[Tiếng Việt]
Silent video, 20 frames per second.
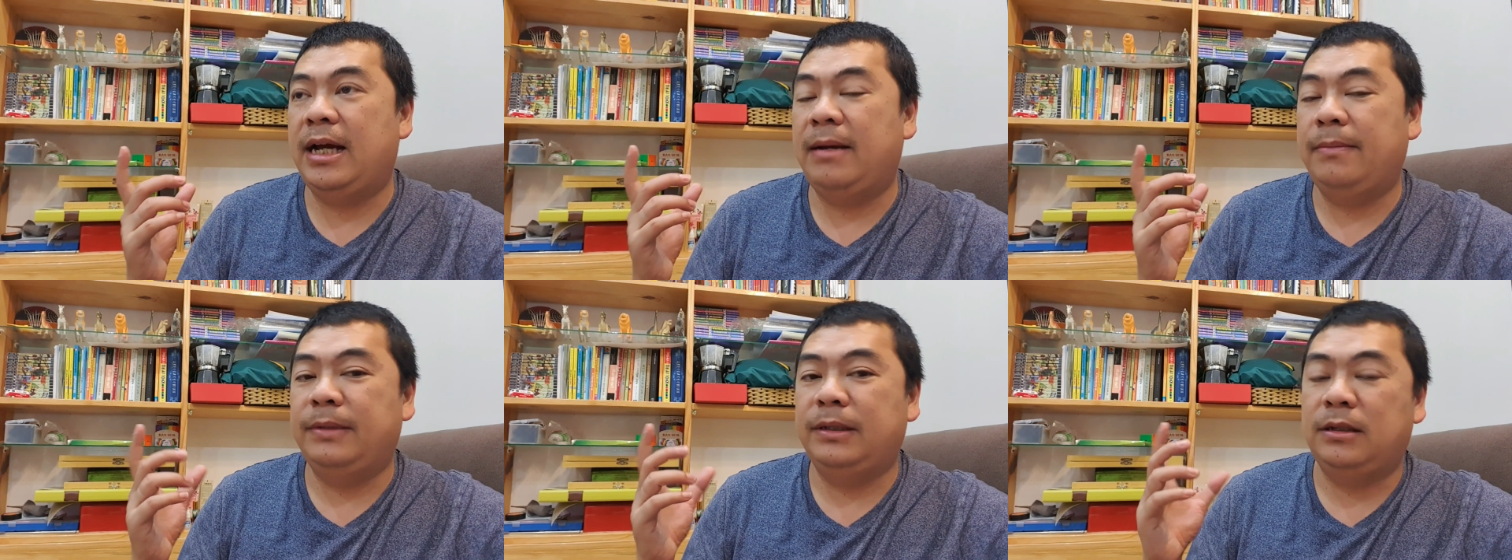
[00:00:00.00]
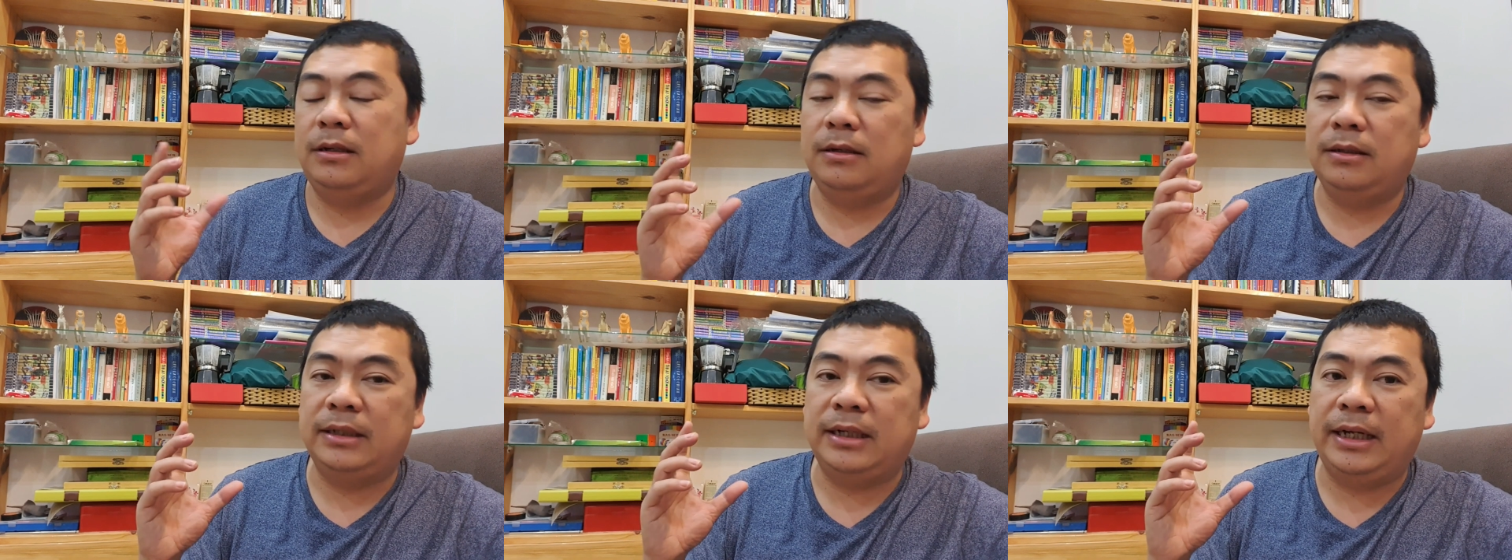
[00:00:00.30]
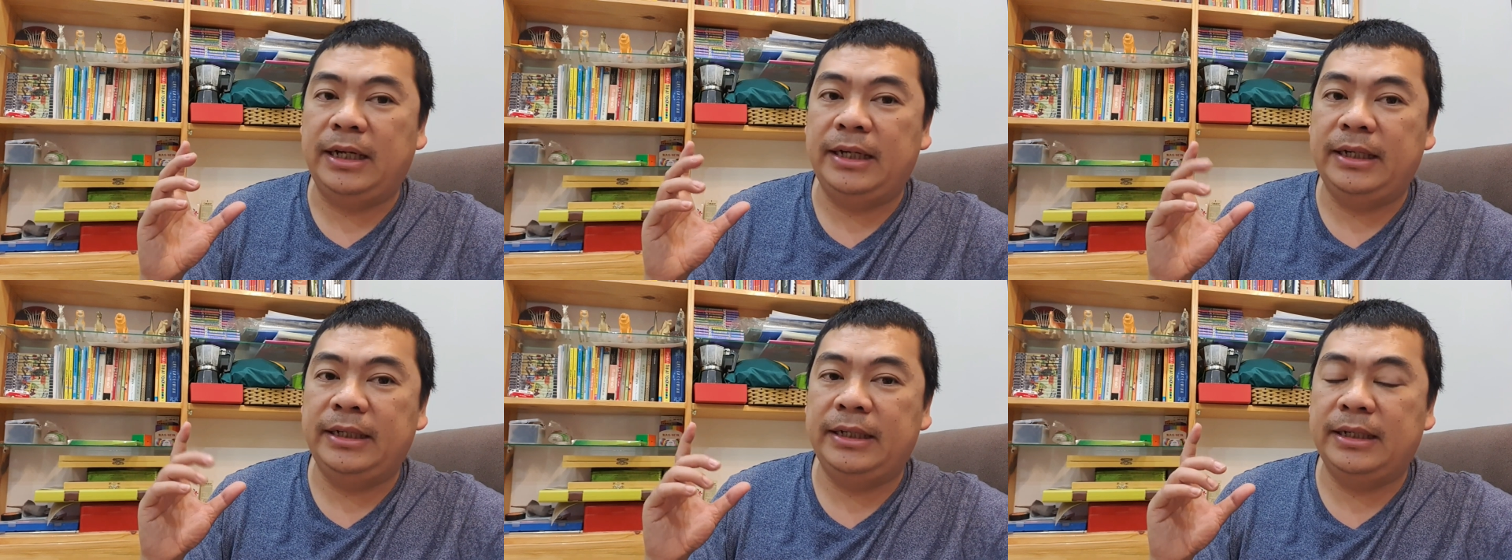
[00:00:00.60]
mình nói
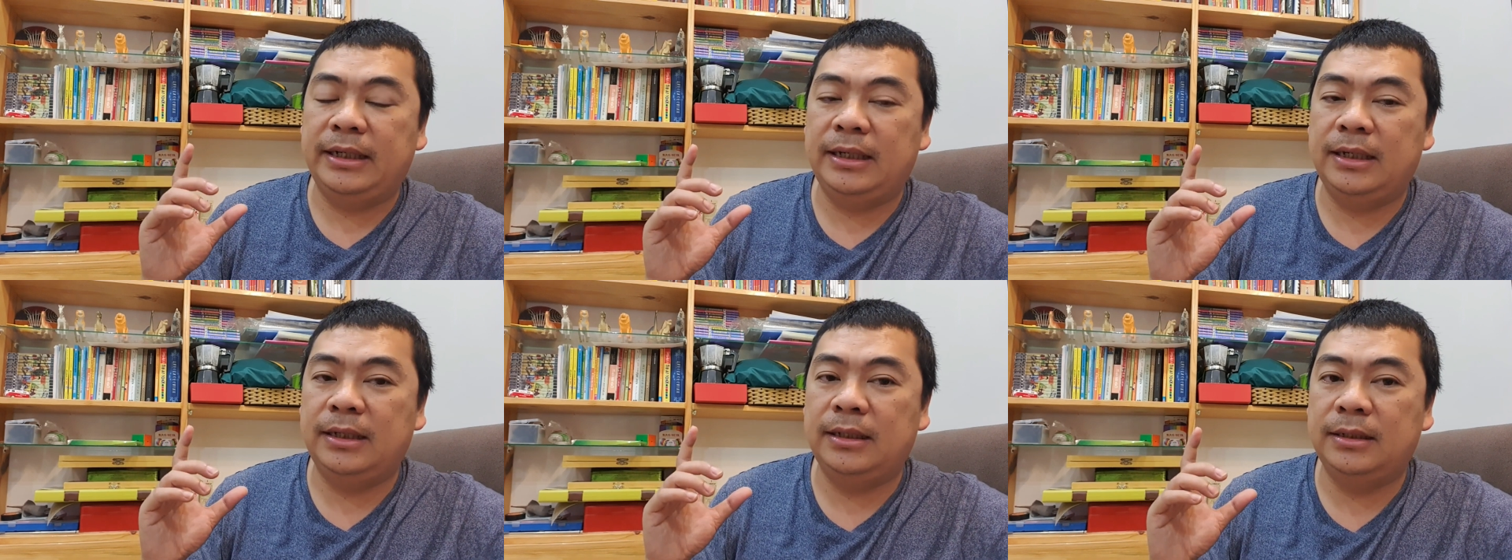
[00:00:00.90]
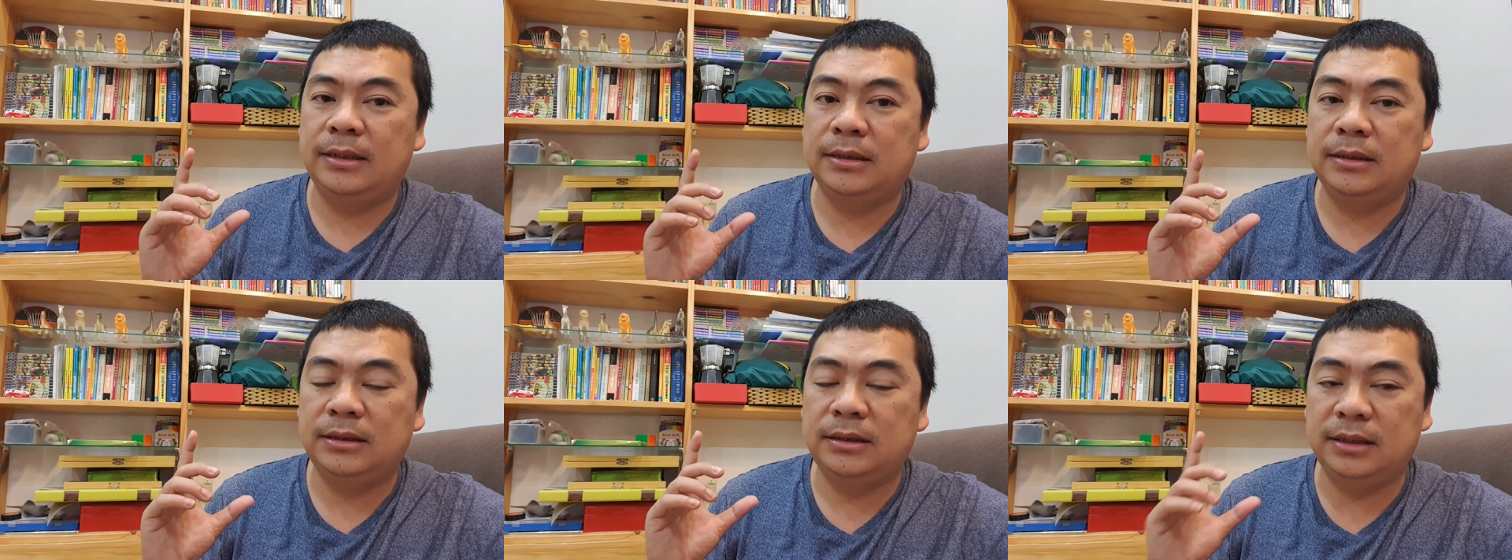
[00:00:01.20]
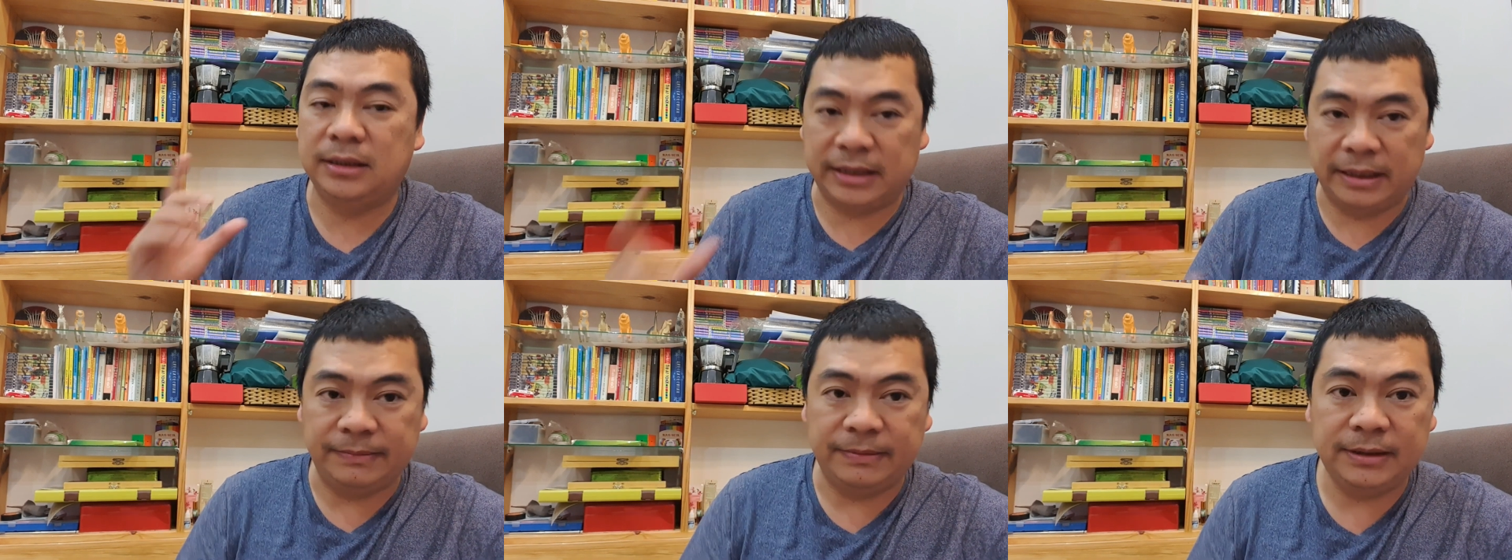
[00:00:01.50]
cái
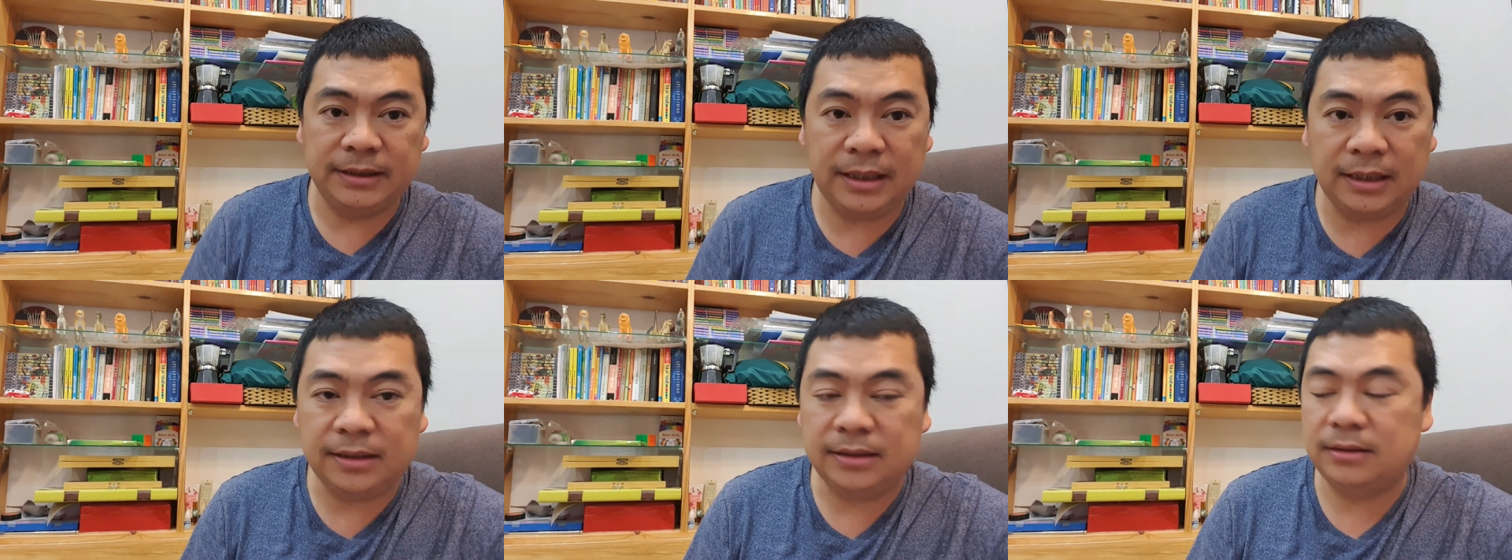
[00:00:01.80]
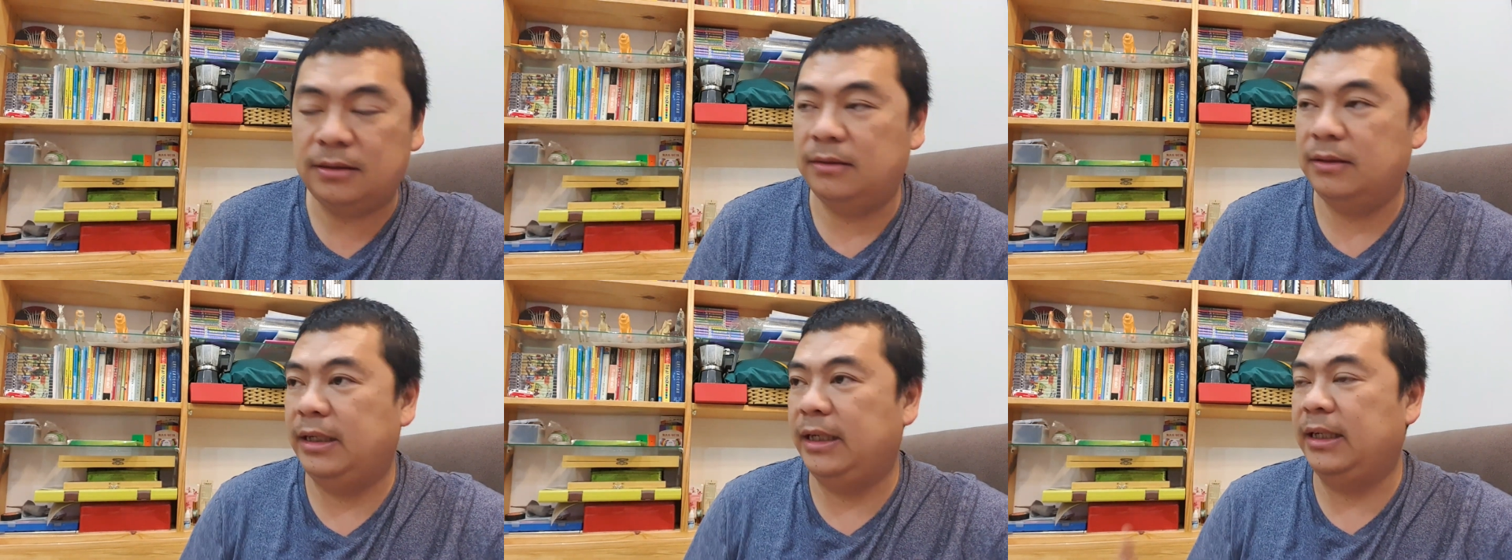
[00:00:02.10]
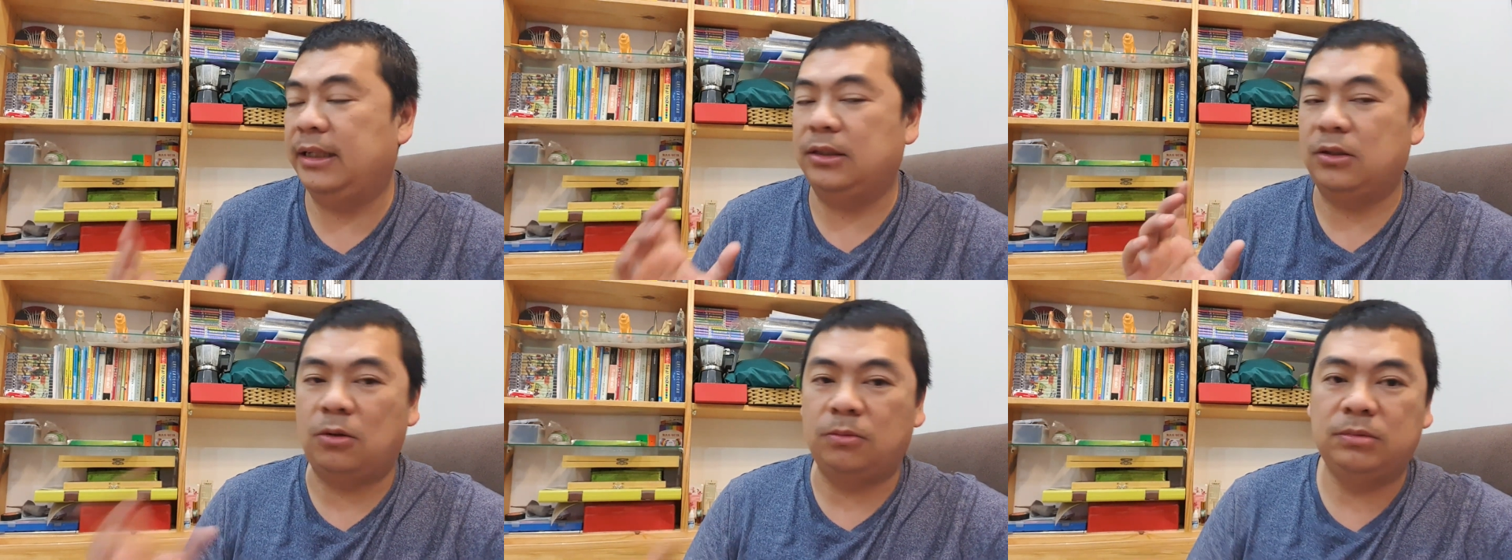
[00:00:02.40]
nhược điểm thứ nhất, có nghĩa
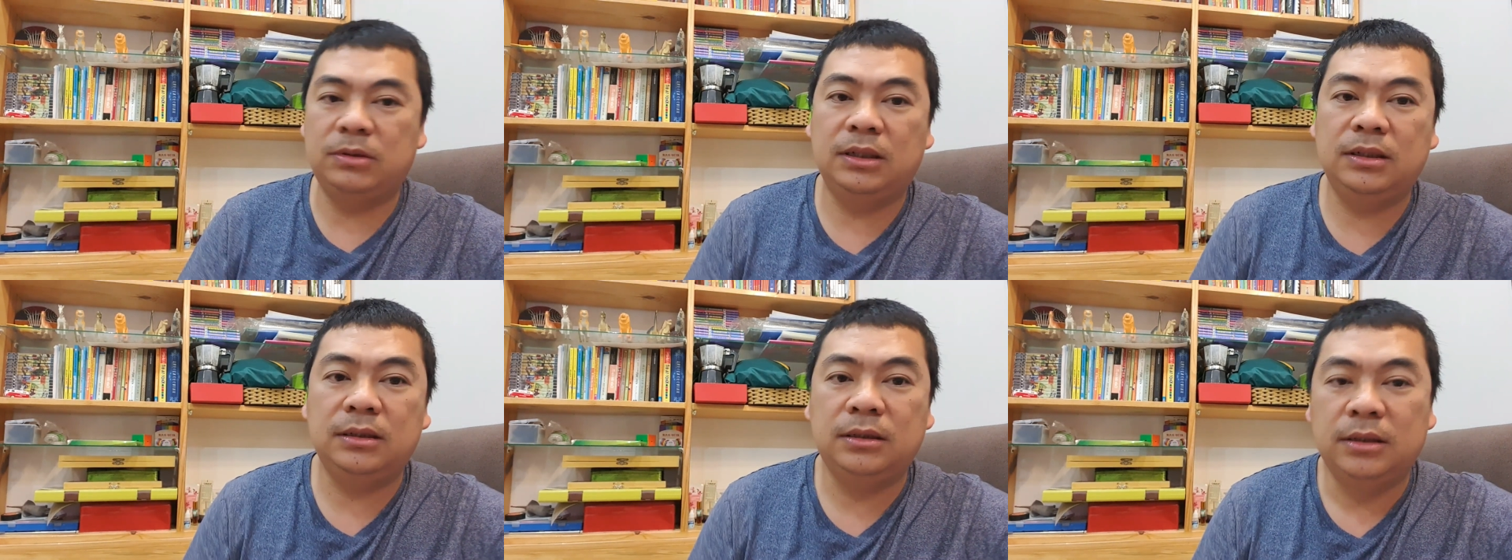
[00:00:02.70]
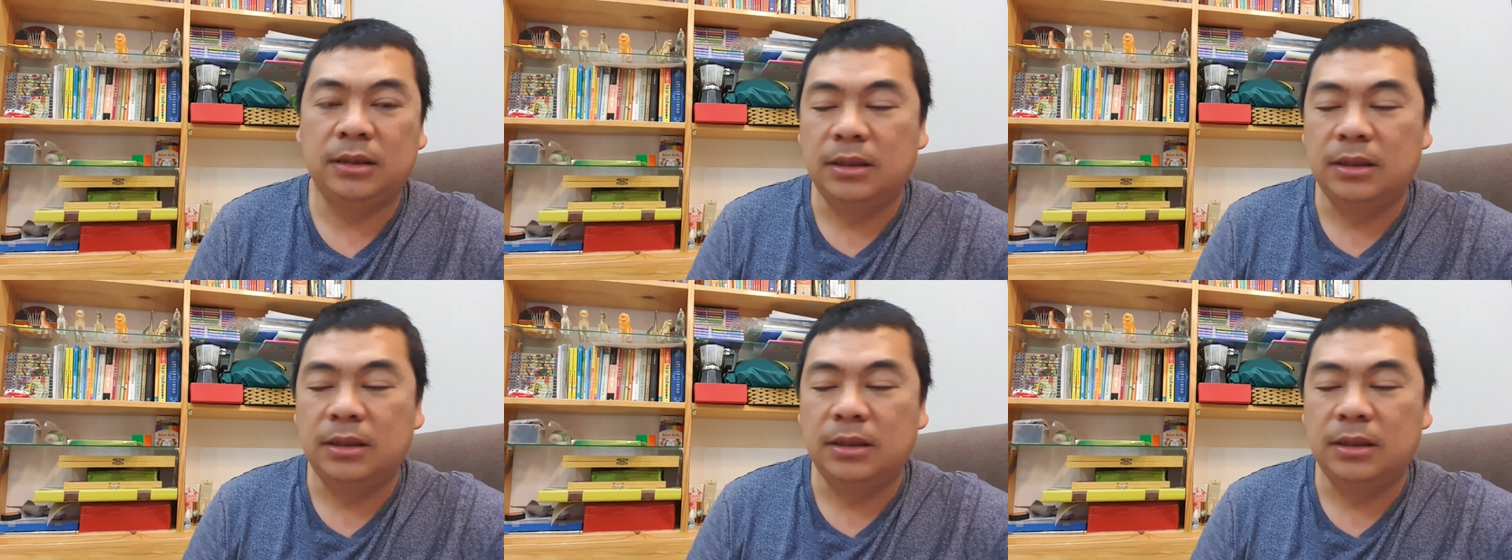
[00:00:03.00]
là tổn thất